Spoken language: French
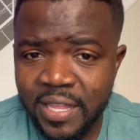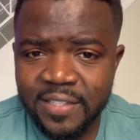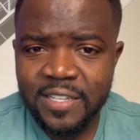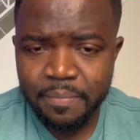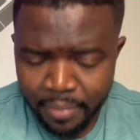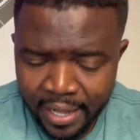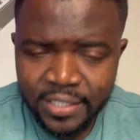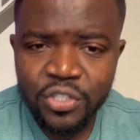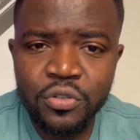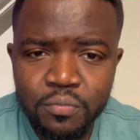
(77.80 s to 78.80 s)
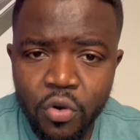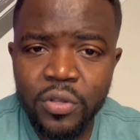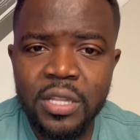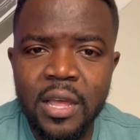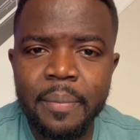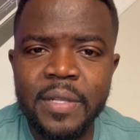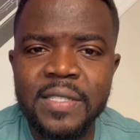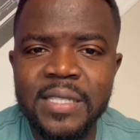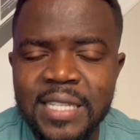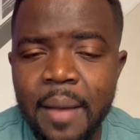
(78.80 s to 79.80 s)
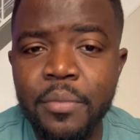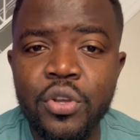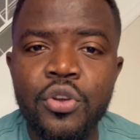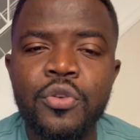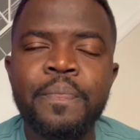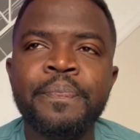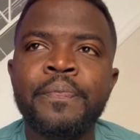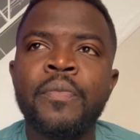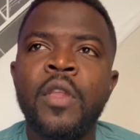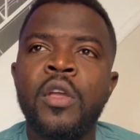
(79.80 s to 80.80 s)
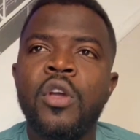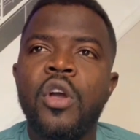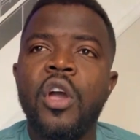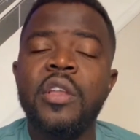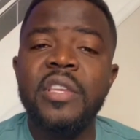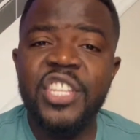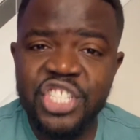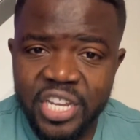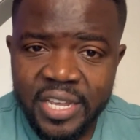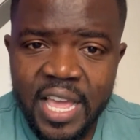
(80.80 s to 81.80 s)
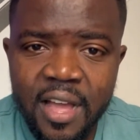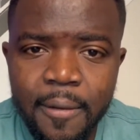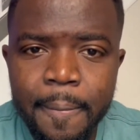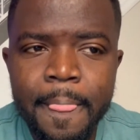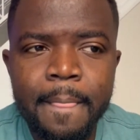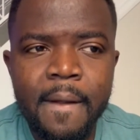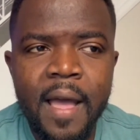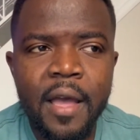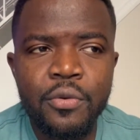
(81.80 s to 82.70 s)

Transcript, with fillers: dans cette partie du monde-là. Parce qu'il semble que un Nigérian a